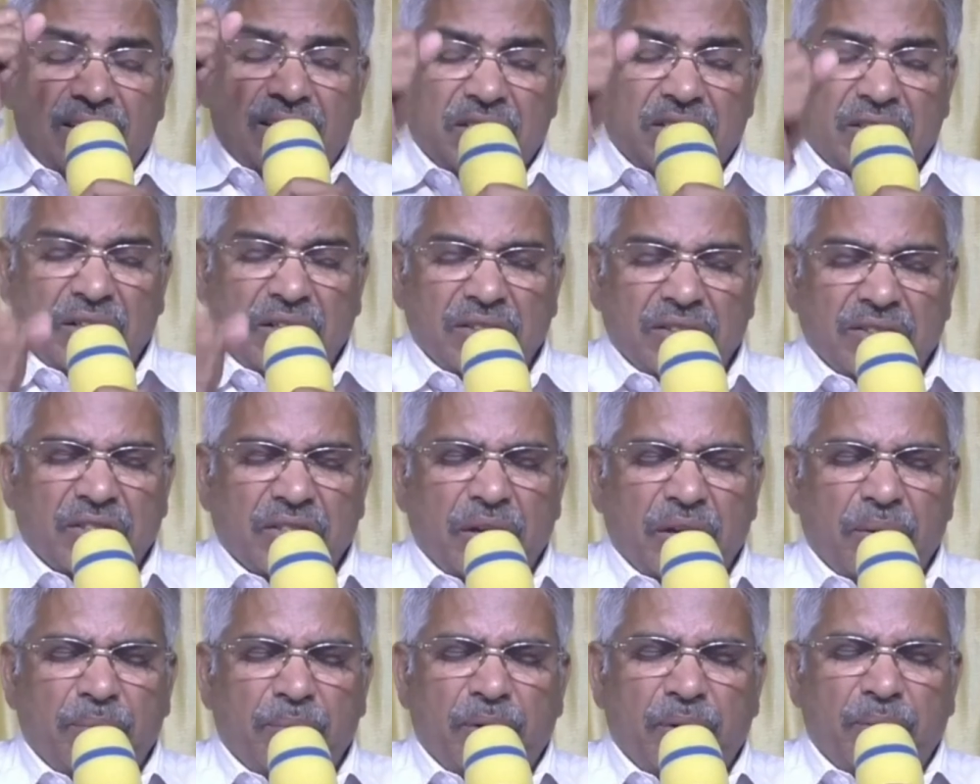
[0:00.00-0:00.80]
அதிசயம்
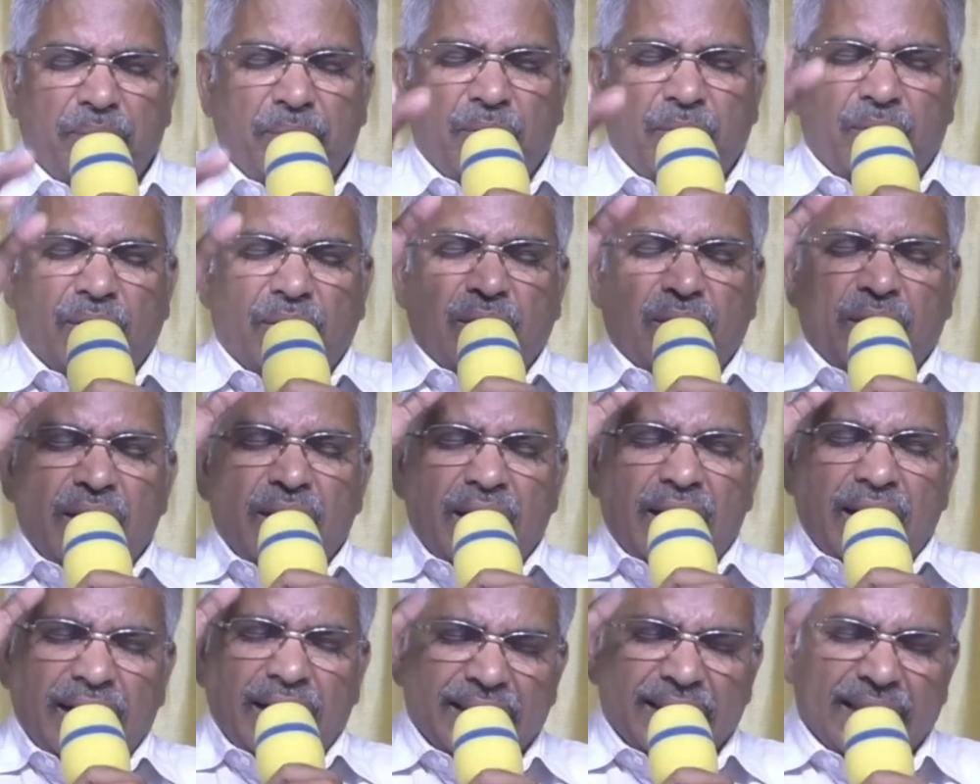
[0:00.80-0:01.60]
செய்ய முடியுமோ
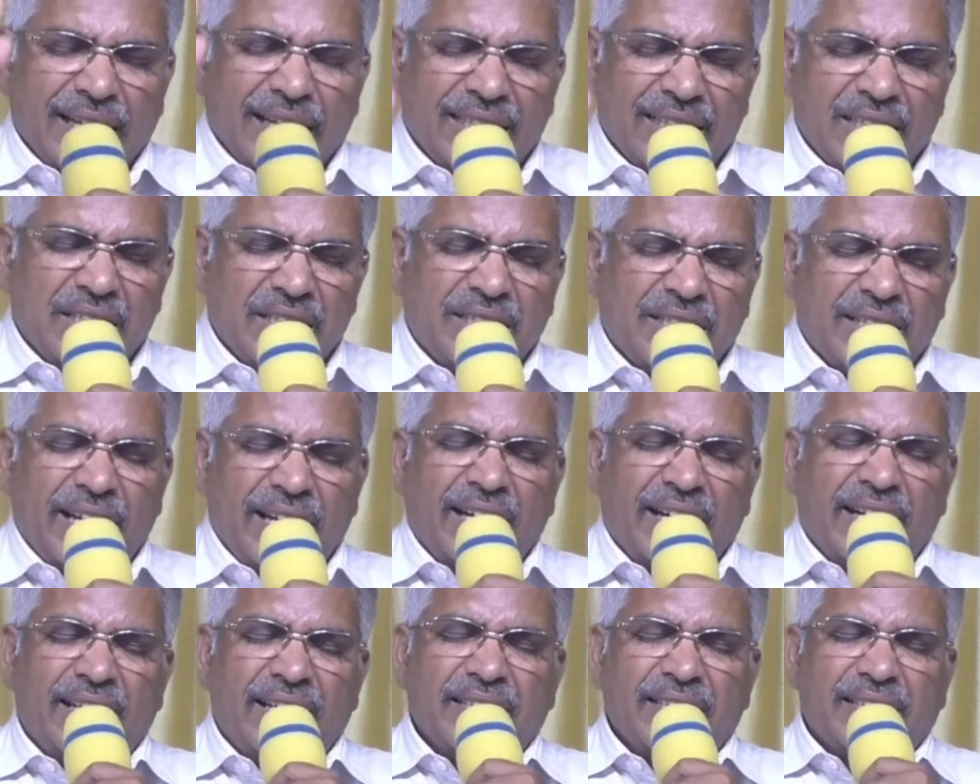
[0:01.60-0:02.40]
அந்த
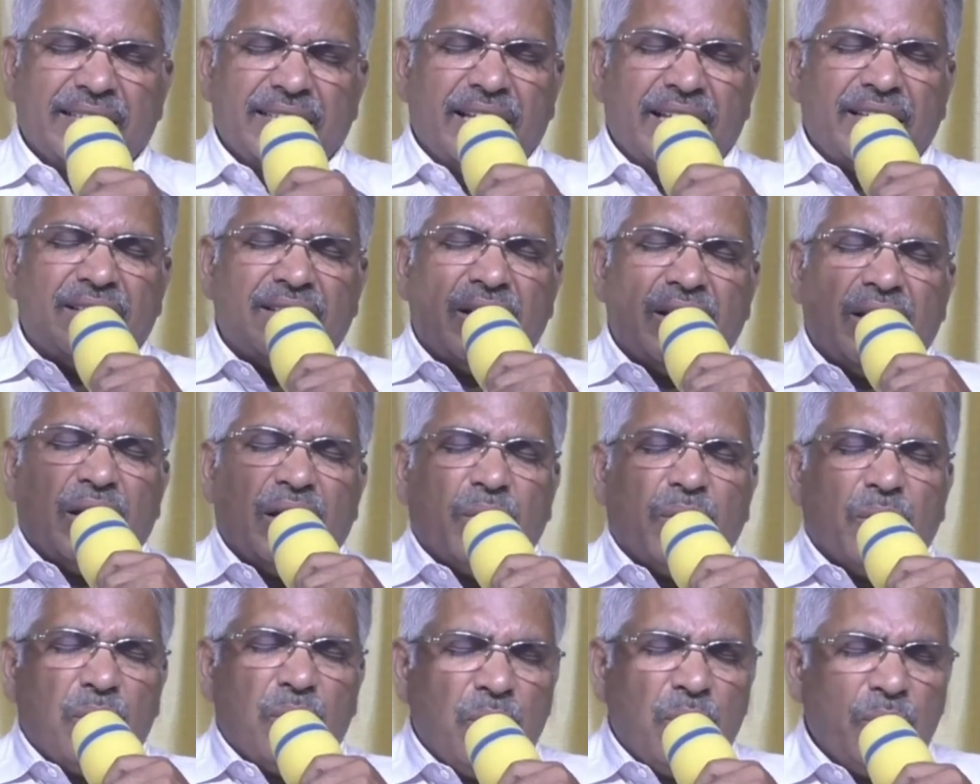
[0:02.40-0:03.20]
அதிசயங்களை செய்து
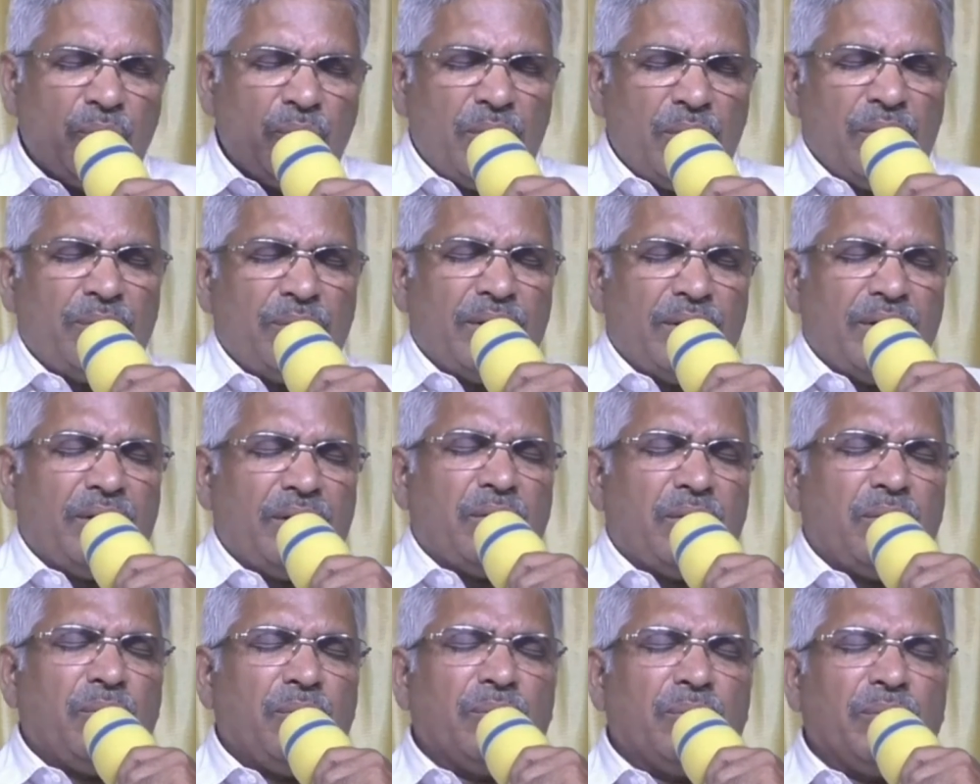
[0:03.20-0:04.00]

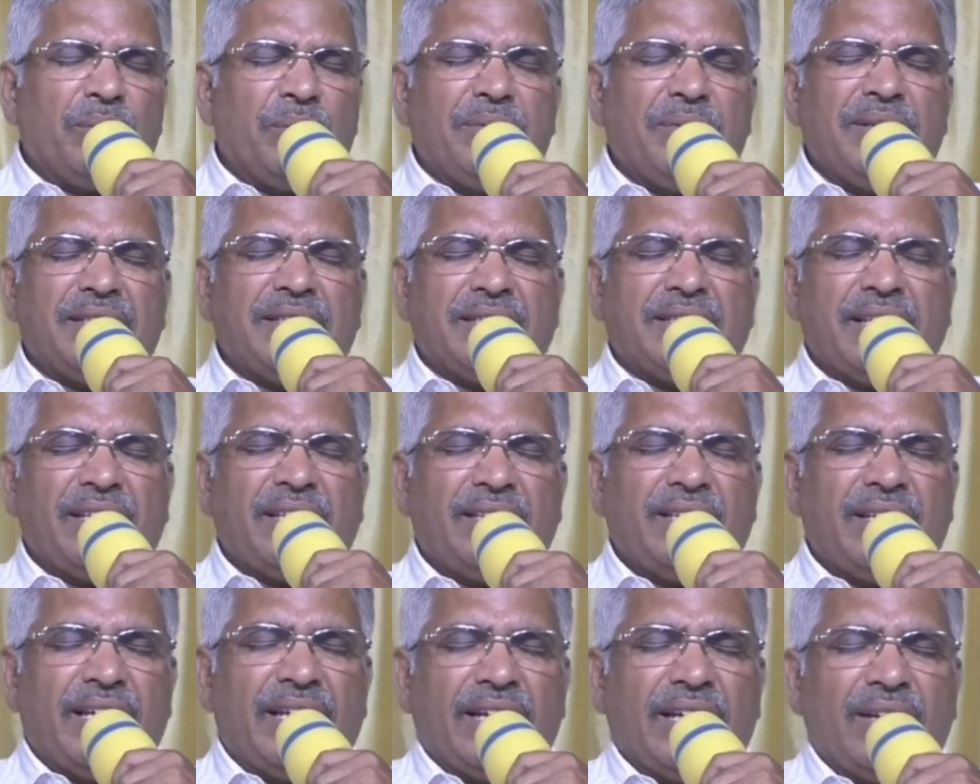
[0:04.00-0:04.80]
ஒவ்வொருவருக்கும் உதவி
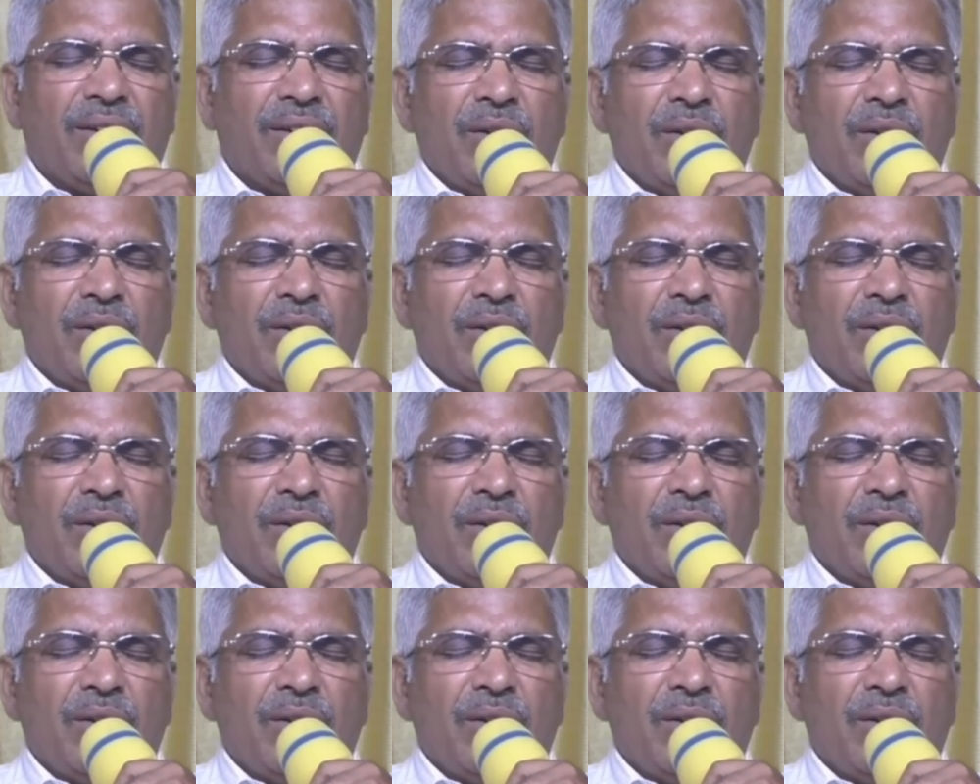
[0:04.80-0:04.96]
செய்து